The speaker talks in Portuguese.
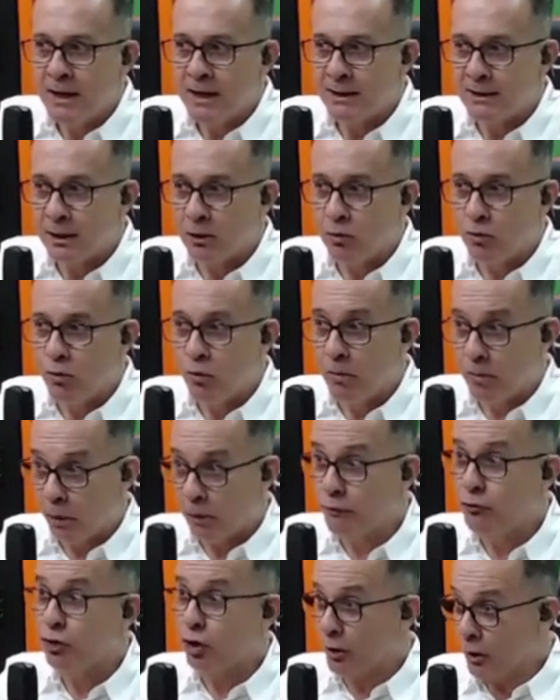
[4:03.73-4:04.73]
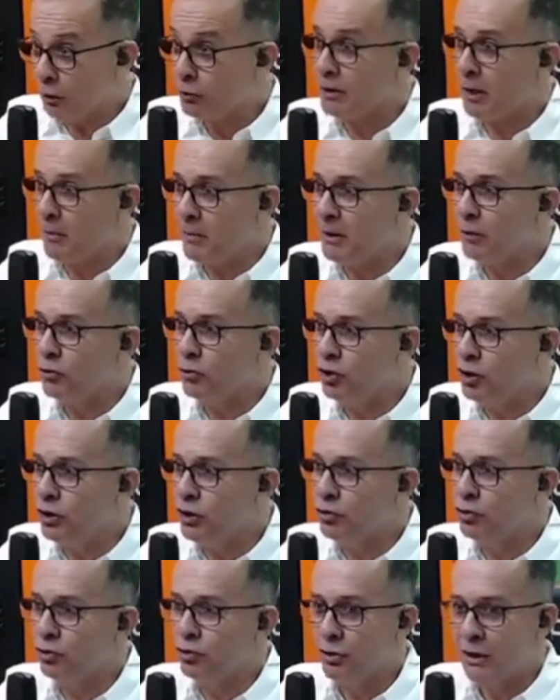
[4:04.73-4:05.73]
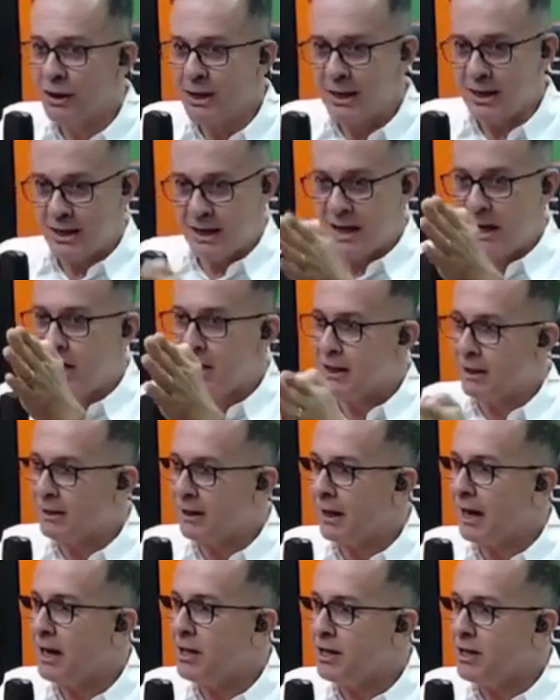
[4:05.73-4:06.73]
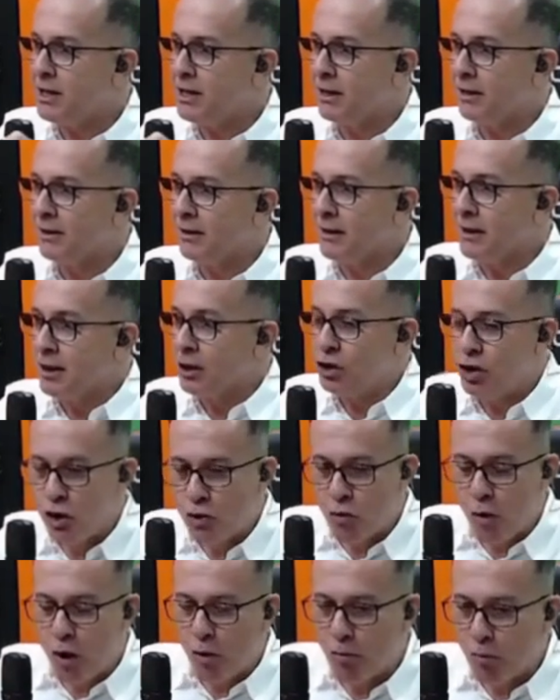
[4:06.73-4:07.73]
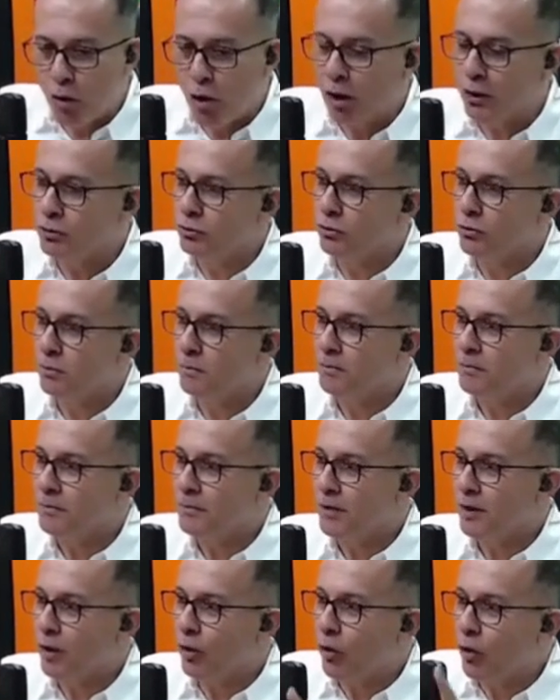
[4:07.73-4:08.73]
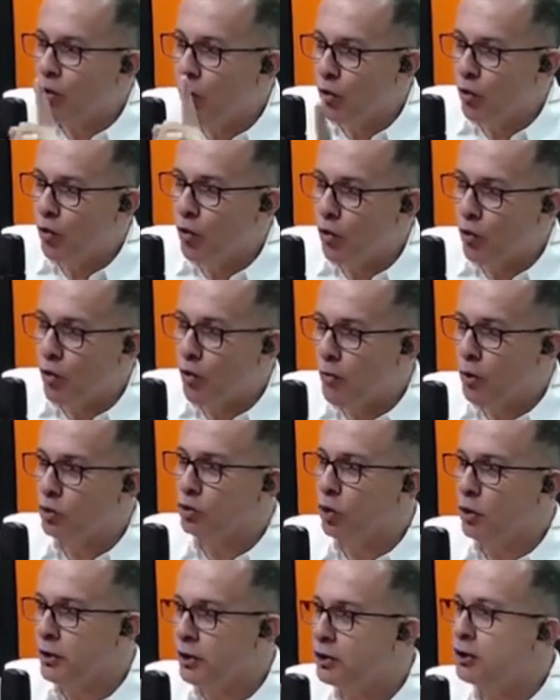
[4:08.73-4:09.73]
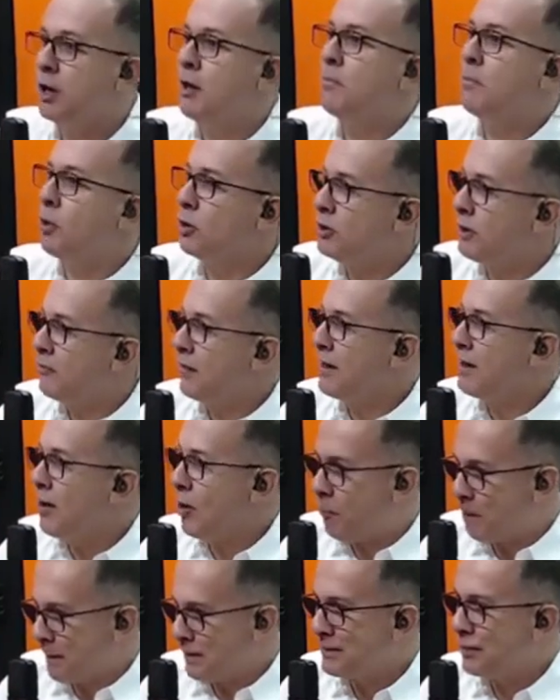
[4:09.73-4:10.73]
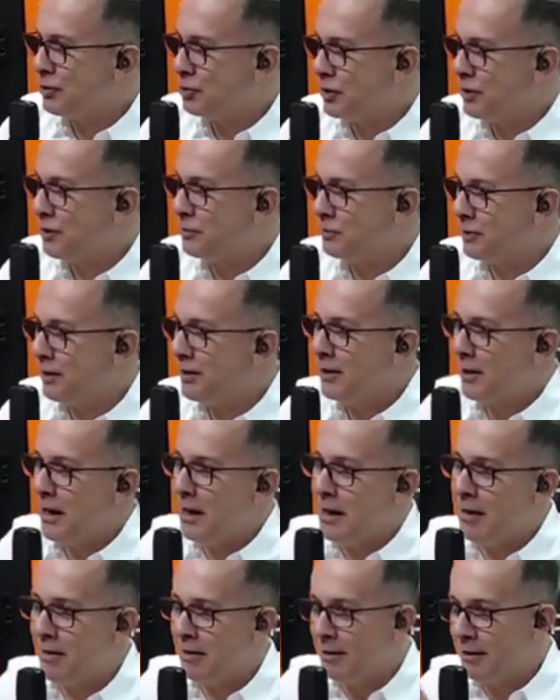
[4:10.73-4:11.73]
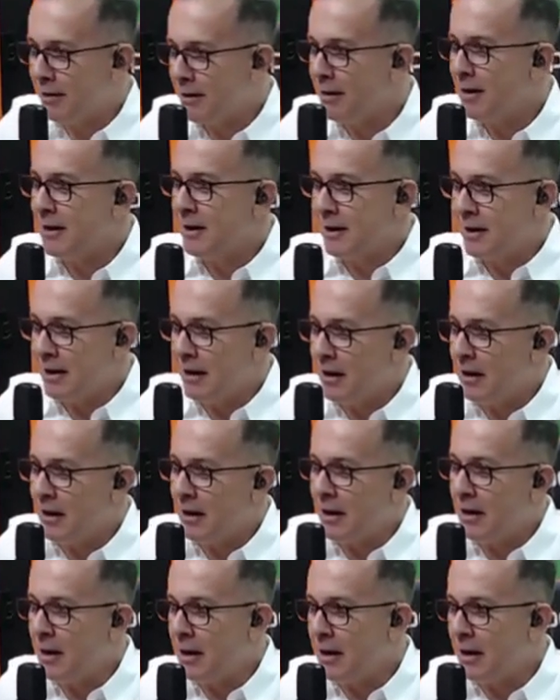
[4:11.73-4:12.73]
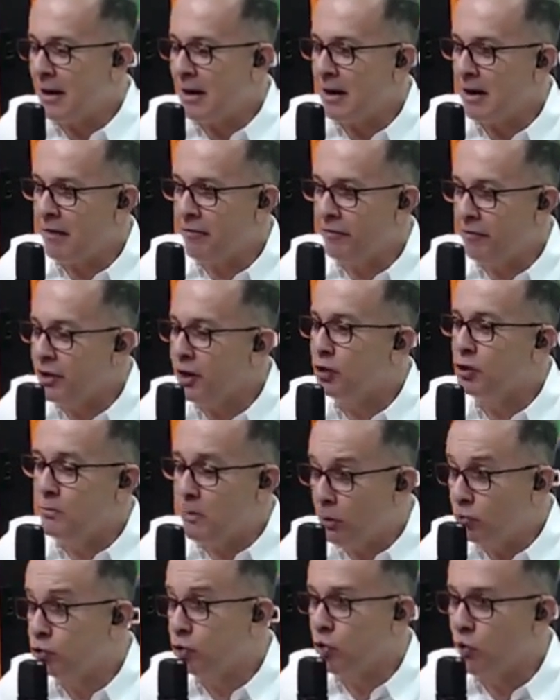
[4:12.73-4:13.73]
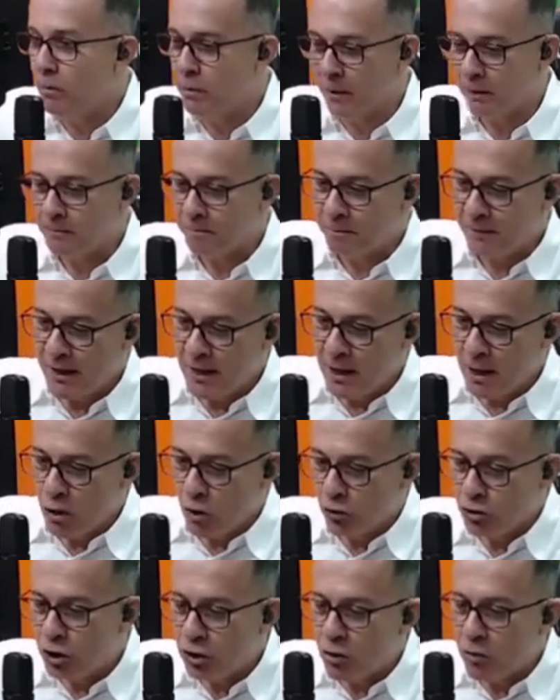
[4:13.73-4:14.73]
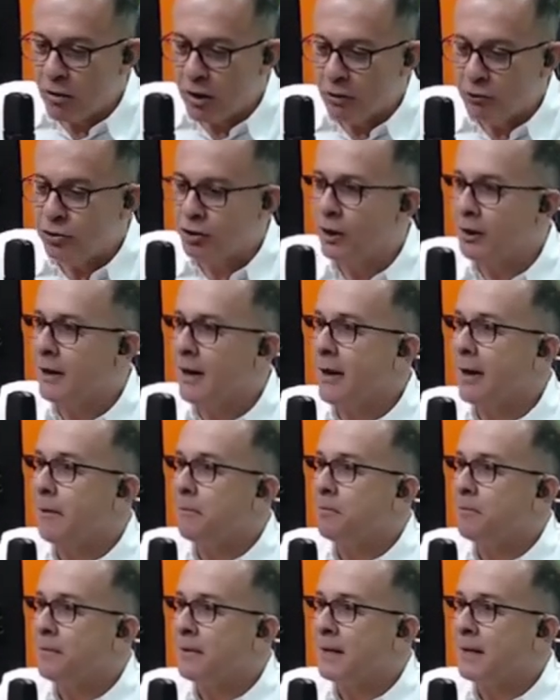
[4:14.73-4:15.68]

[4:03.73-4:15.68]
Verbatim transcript: Então, o profissional sabendo disso, ele anda na linha. De igual modo, o, o motorista ele pode avaliar o passageiro, né? É, é, é, é, é via de mão dupla. Sim. Onde é que eu quero chegar?